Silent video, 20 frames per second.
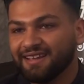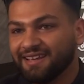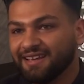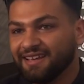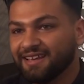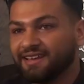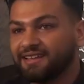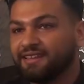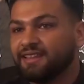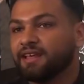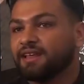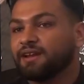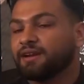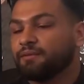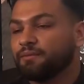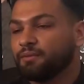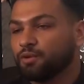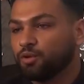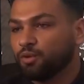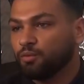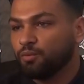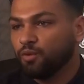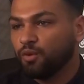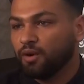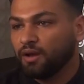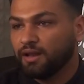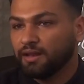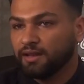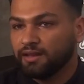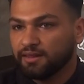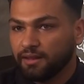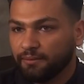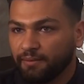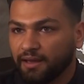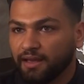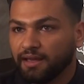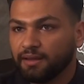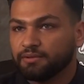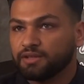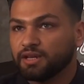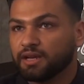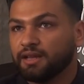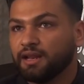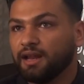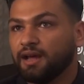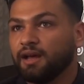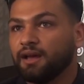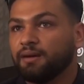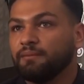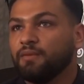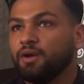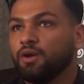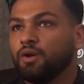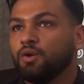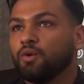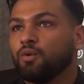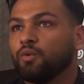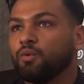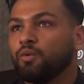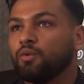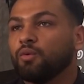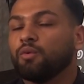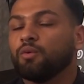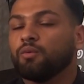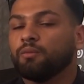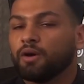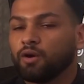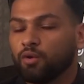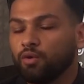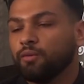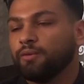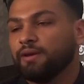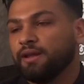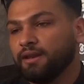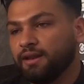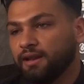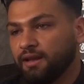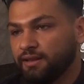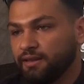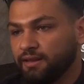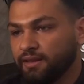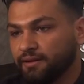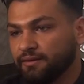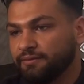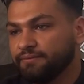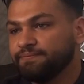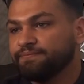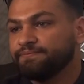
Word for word: يعني كثير بيطلبوها الزباين بشكل عام ومرغوبه عندنا يعني كثير نعم